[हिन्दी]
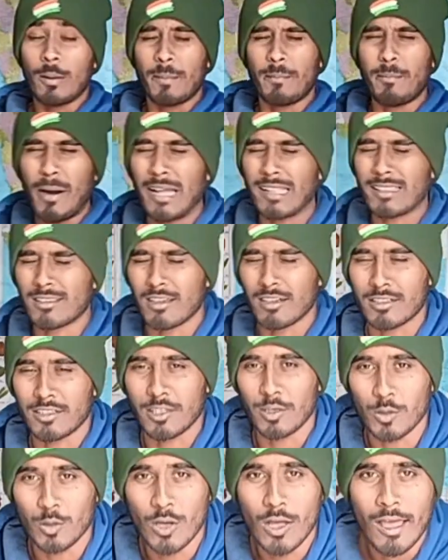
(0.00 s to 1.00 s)
कोई भी बात
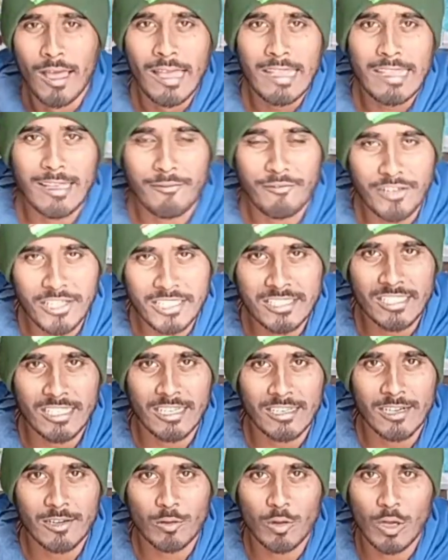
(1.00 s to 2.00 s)
करते हो या फिजिक्स
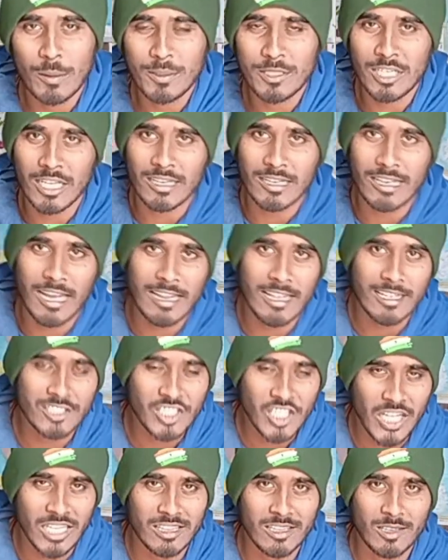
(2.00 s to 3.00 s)
रिलेटेड कोई भी
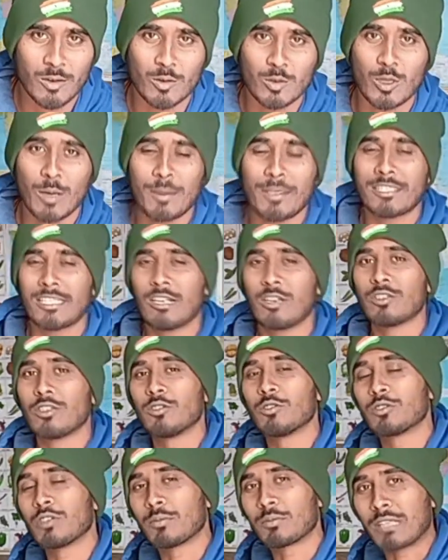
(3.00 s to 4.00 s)
जानकारी चाहते हो तो हमारे चैनल को
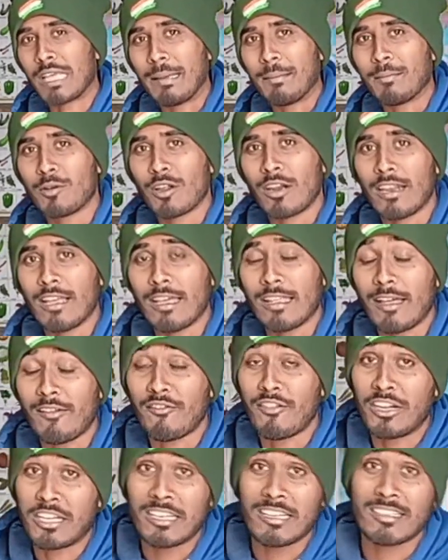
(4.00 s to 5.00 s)
जरूर सब्सक्राइब कर ले
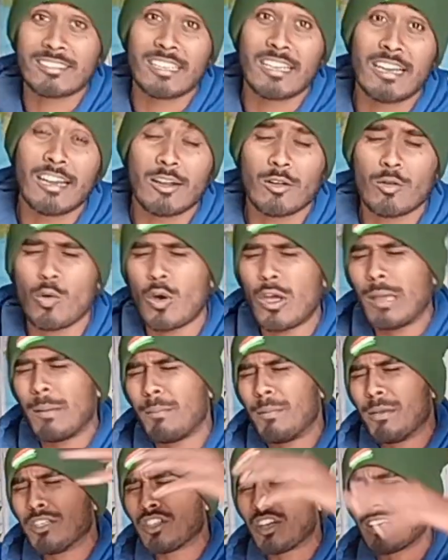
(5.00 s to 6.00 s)
या फिटनेस से रिलेटेड
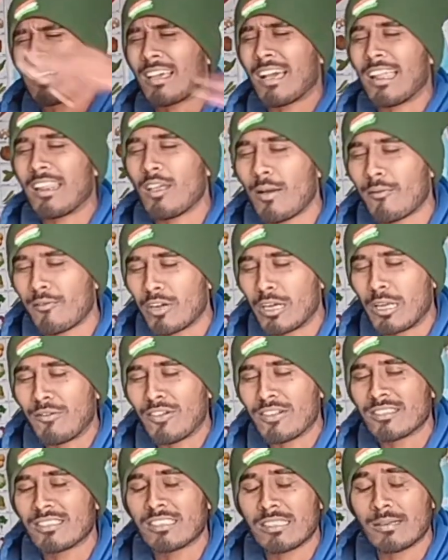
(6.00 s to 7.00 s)
कोई भी जानकारी आपको
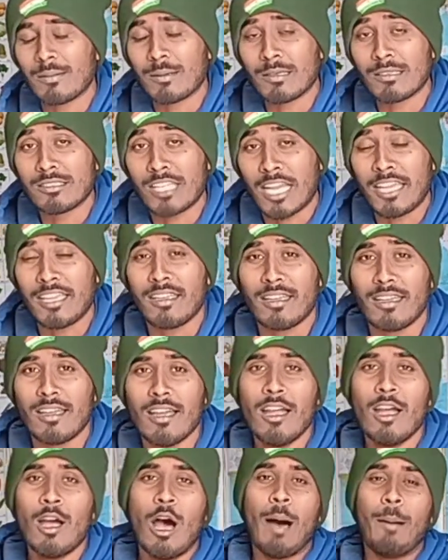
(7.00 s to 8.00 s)
डिफेंस से संबंधित
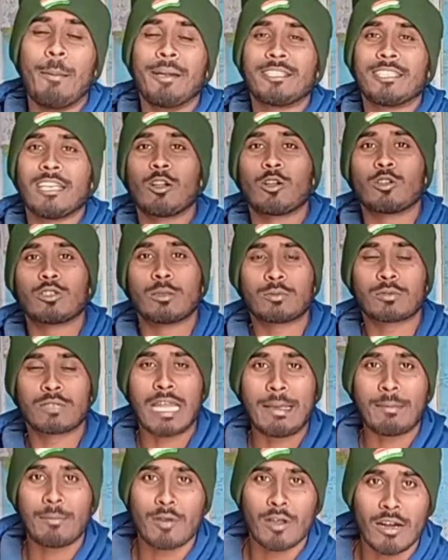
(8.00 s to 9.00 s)
चाहिए हमारे चैनल को
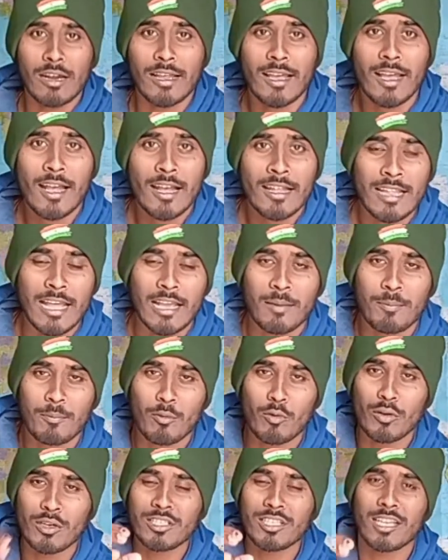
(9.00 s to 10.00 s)
सब्सक्राइब कर ले ताकि
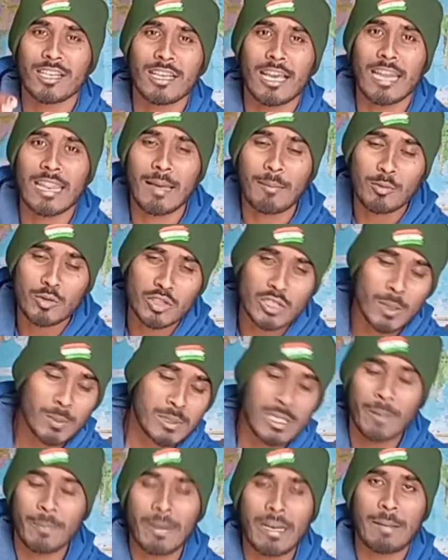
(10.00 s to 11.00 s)
पूरी जानकारी आपको
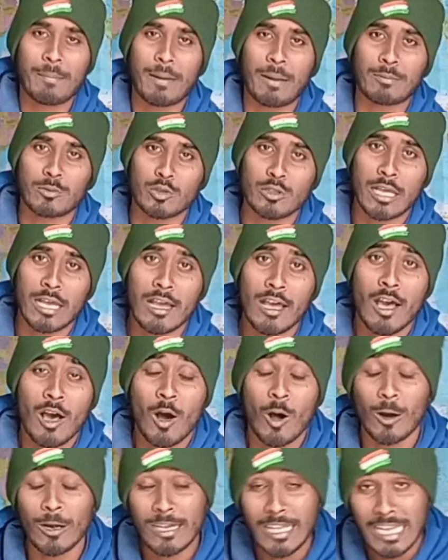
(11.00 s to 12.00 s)
सबसे पहले प्राप्त हो जाए
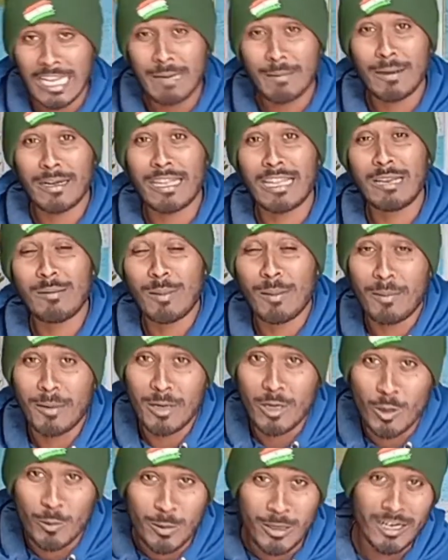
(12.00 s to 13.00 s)
और डेली बाई डेली मैं
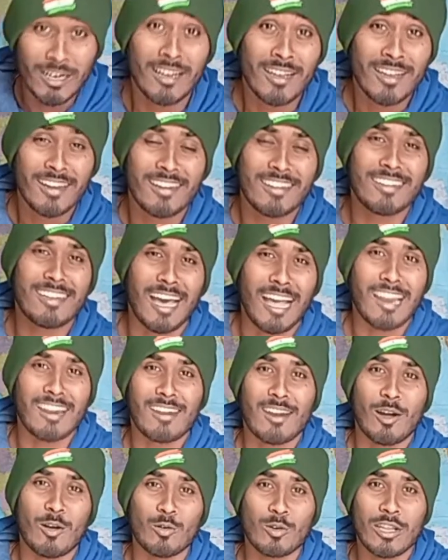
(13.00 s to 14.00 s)
वीडियो भी
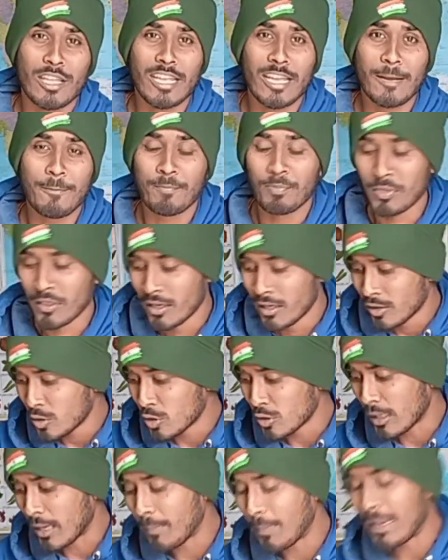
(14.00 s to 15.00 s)
डाल रहा हूँ ठीक है
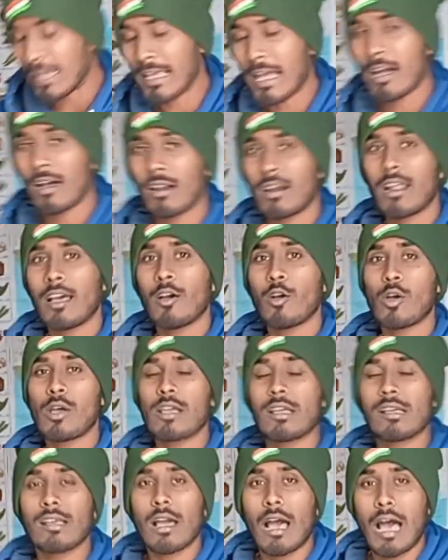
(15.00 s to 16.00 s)
तो सबसे पहले क्या करना
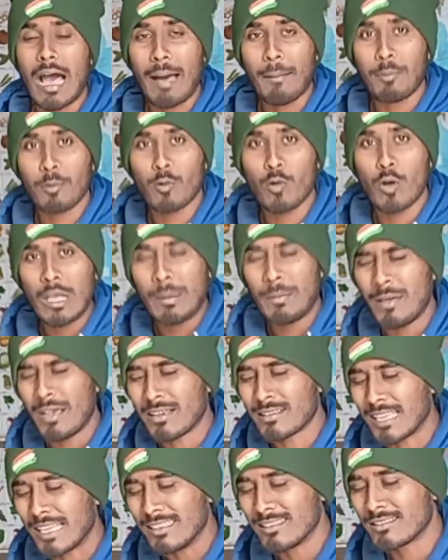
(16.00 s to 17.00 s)
होगा कि आप कोई
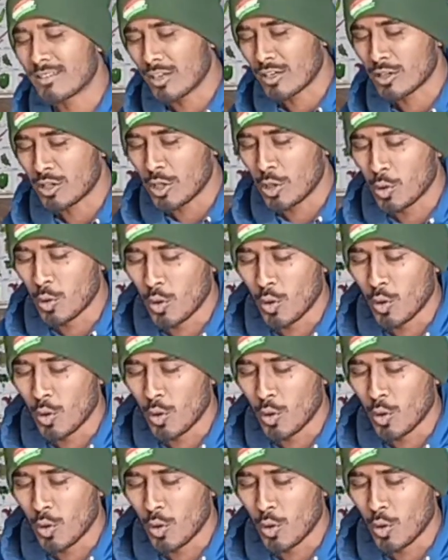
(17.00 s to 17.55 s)
भी एक्सरसाइज करते